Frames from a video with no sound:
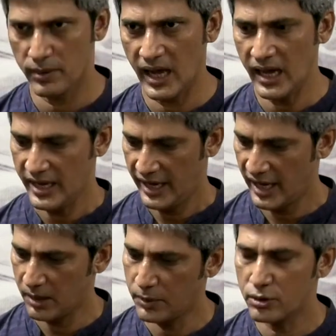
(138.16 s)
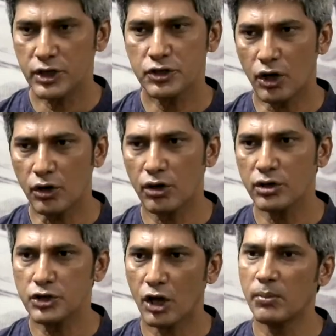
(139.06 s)
করবে না এর বিরুদ্ধে
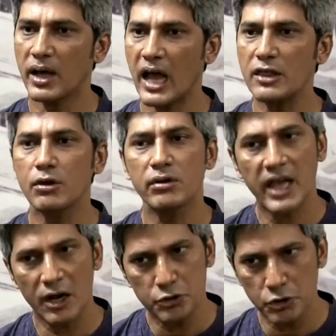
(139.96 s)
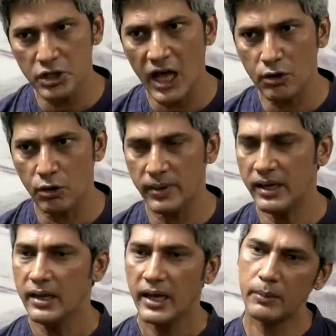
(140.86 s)
জনগণ চলমান আন্দোলনকে আরও জোরদার
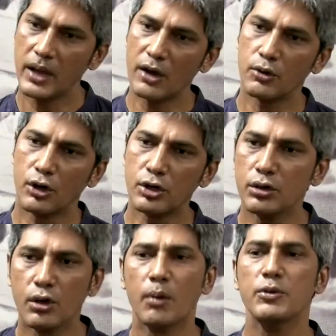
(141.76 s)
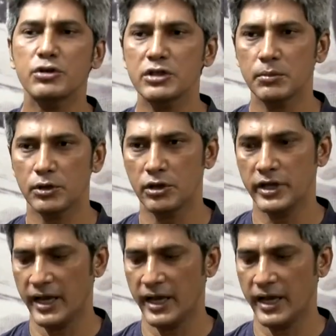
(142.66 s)
করবে এবং আরও কঠোর কর্মসূচির মধ্য